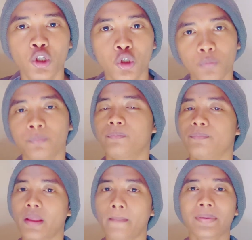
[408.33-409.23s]
hidup
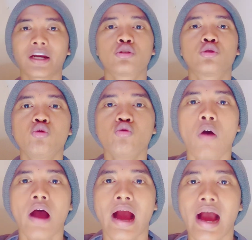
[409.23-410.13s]

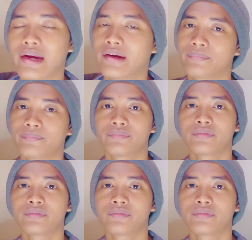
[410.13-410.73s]
perjuangan